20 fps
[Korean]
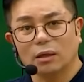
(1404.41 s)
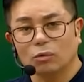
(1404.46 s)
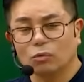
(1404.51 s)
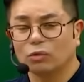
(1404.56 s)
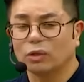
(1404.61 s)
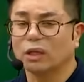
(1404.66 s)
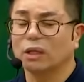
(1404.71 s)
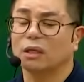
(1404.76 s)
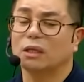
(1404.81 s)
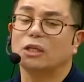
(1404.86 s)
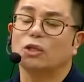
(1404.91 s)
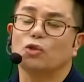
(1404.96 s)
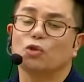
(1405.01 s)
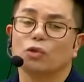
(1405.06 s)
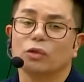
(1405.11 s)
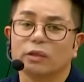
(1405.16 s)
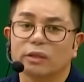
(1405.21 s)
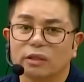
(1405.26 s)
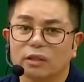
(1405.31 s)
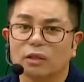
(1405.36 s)
우리
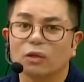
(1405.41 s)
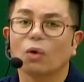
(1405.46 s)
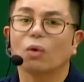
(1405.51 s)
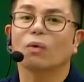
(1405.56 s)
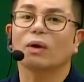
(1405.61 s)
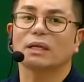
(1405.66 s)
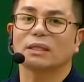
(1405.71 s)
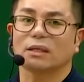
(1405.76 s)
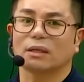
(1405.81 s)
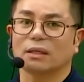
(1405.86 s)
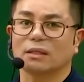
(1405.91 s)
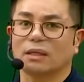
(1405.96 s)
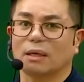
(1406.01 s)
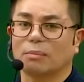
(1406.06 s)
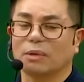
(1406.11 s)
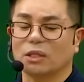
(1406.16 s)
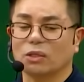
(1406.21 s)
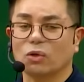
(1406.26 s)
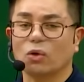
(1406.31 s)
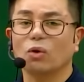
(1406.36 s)
기출 응용 과정에서
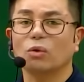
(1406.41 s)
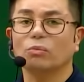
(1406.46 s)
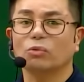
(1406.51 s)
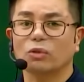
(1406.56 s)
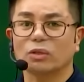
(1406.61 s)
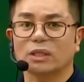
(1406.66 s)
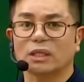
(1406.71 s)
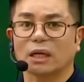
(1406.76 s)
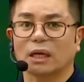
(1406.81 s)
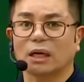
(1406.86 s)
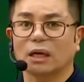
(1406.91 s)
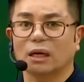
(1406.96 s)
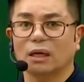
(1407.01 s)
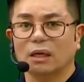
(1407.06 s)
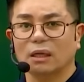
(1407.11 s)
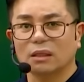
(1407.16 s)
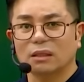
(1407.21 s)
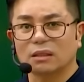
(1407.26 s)
아마 처음으로 제가